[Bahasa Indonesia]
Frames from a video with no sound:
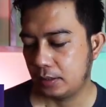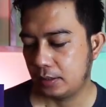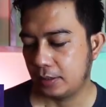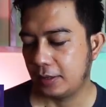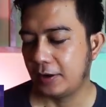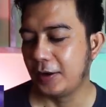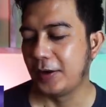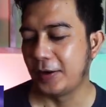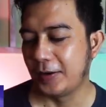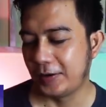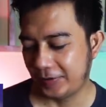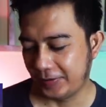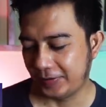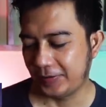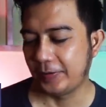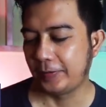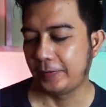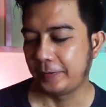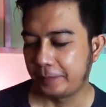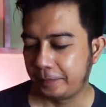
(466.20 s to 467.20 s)
Oh.
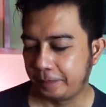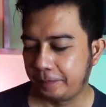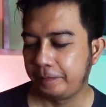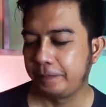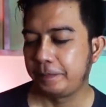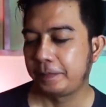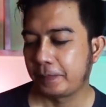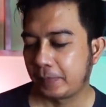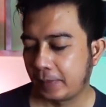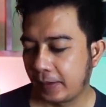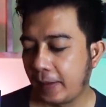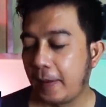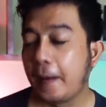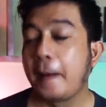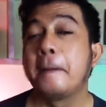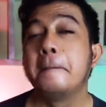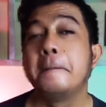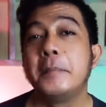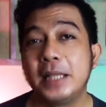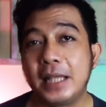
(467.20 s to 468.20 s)

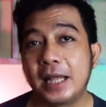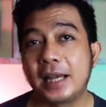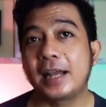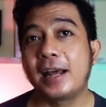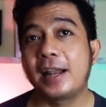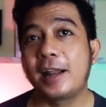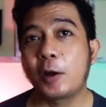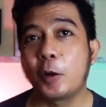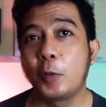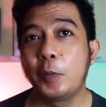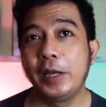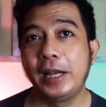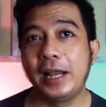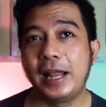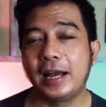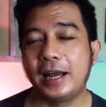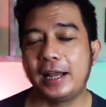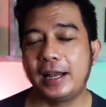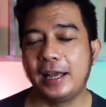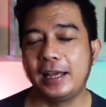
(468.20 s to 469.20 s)
Benar kan aku
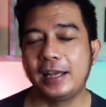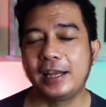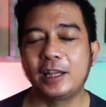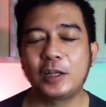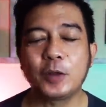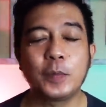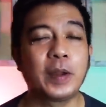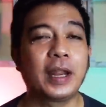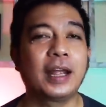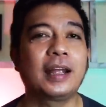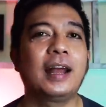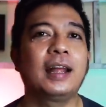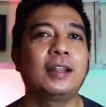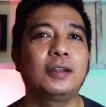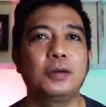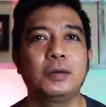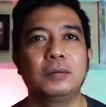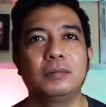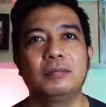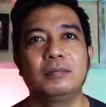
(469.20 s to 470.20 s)
bilang kan akhirnya tuh mereka
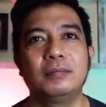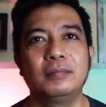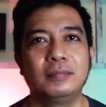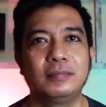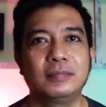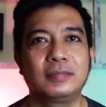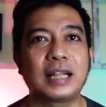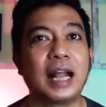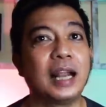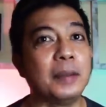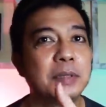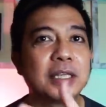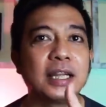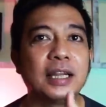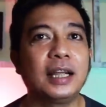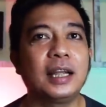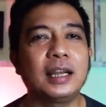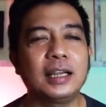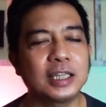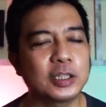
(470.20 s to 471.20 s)
tuh kalian bisa
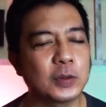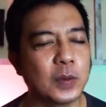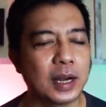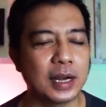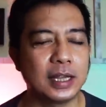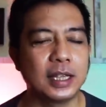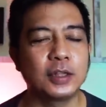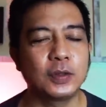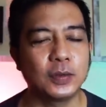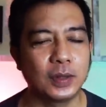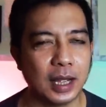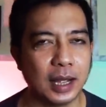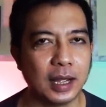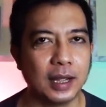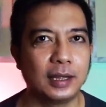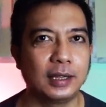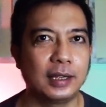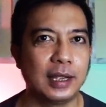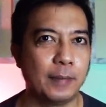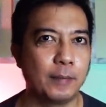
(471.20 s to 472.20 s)
dengar deh suaranya tuh
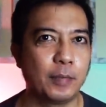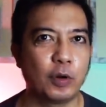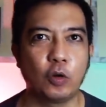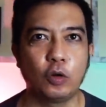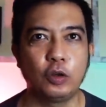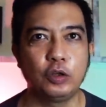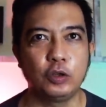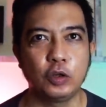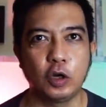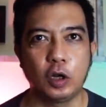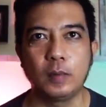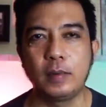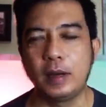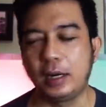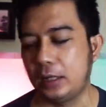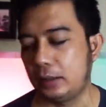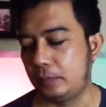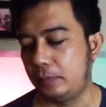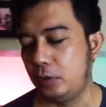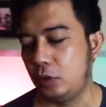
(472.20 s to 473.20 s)
nggak nggak menonjol
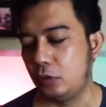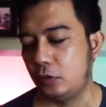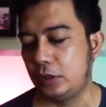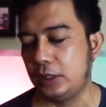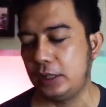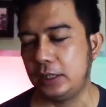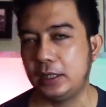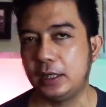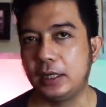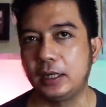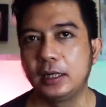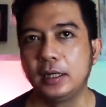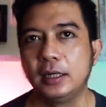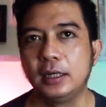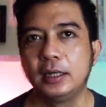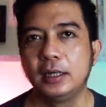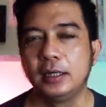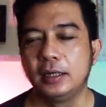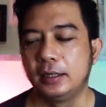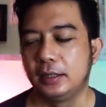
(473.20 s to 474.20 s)
banget biodinya
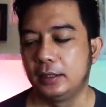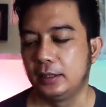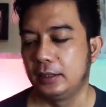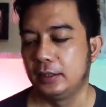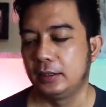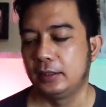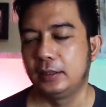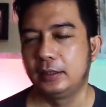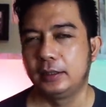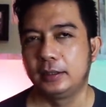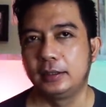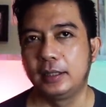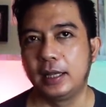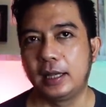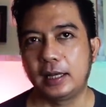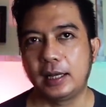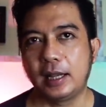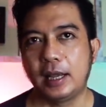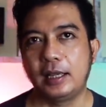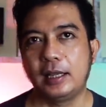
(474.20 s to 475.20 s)

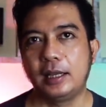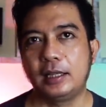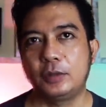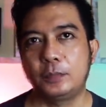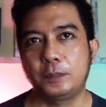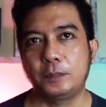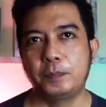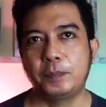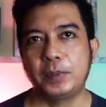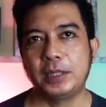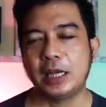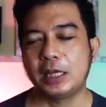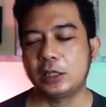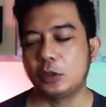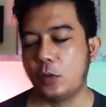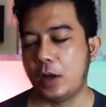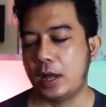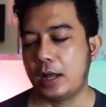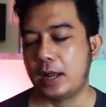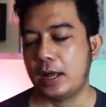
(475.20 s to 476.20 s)
dan akhirnya pecah
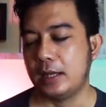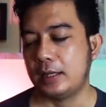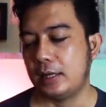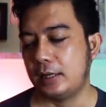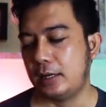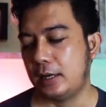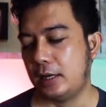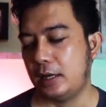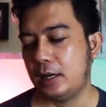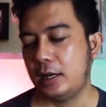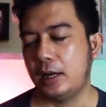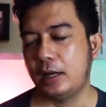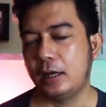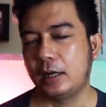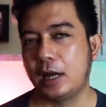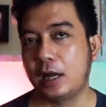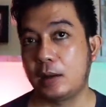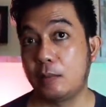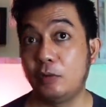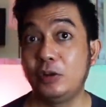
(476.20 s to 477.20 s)
suara tadi ada
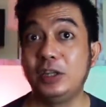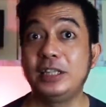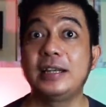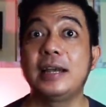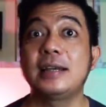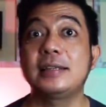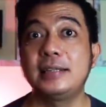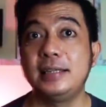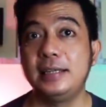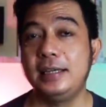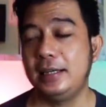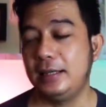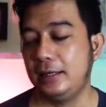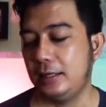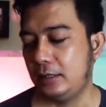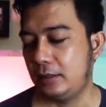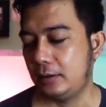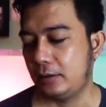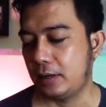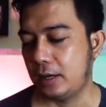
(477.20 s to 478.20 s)
harmonisasi
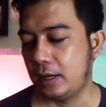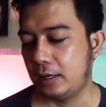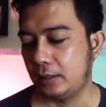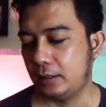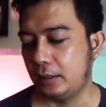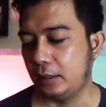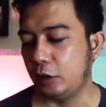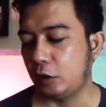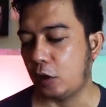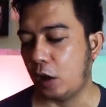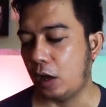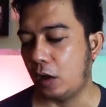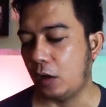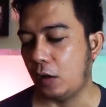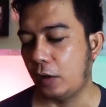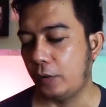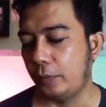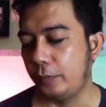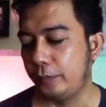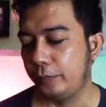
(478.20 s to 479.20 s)
gitu kan ini
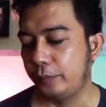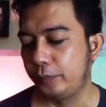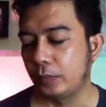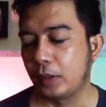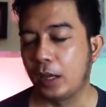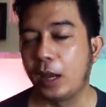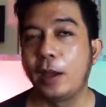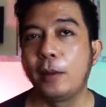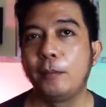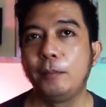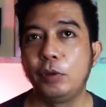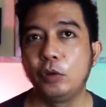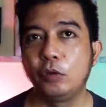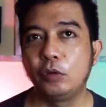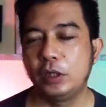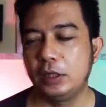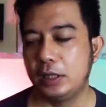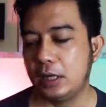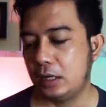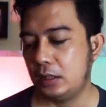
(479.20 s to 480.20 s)
kalau
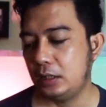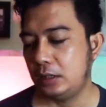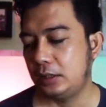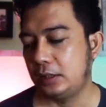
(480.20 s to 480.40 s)
biodi nyanyi